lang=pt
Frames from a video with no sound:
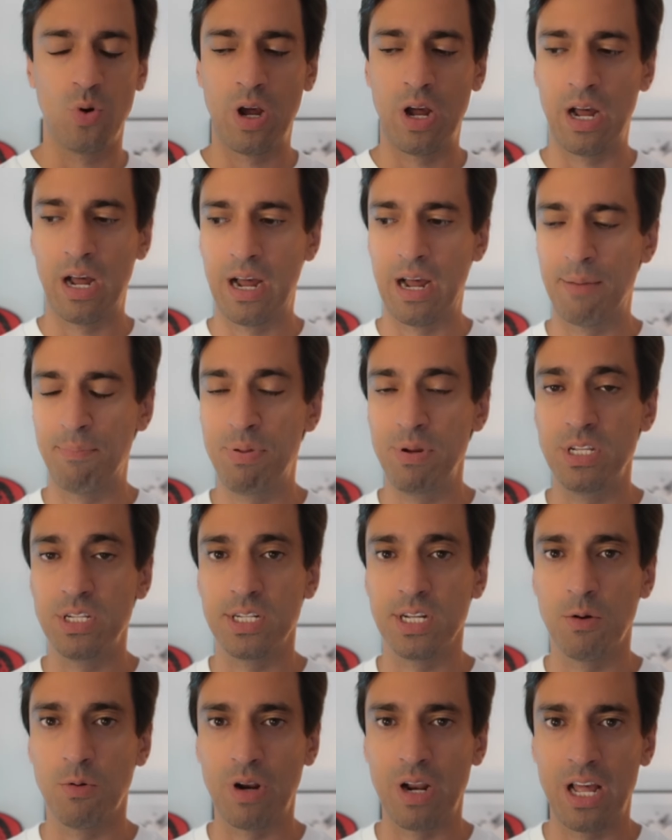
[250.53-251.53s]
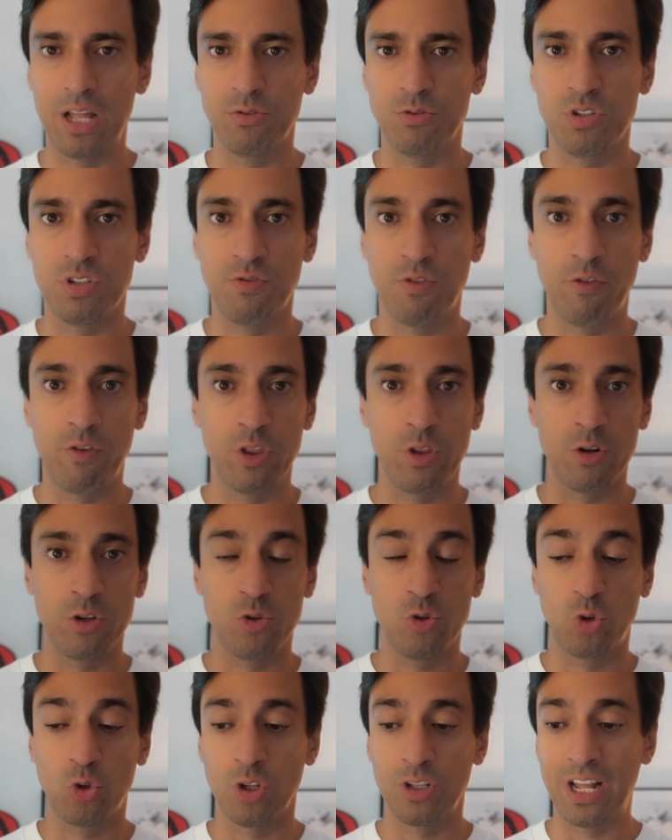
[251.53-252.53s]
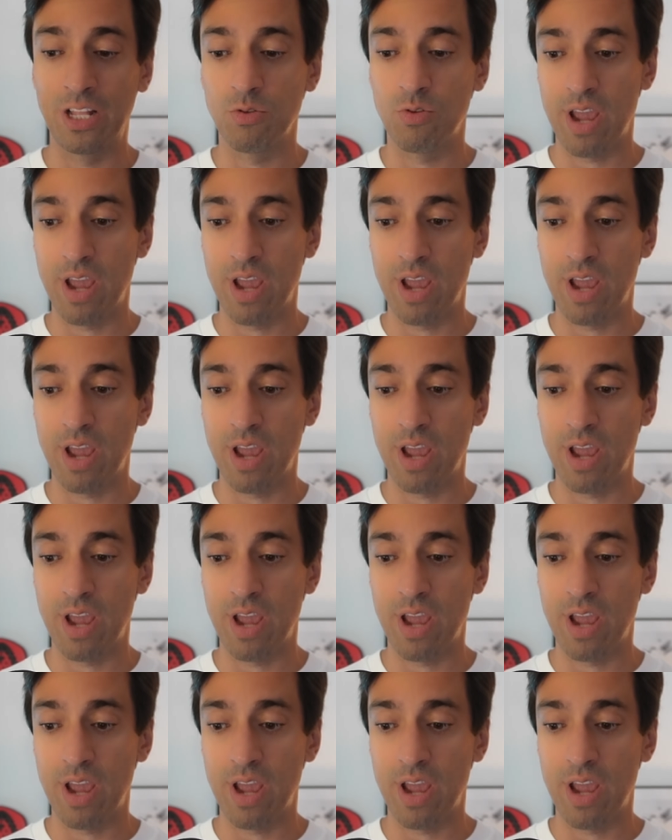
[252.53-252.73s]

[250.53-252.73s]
a prisão lá dos desenvolvedores do Tornado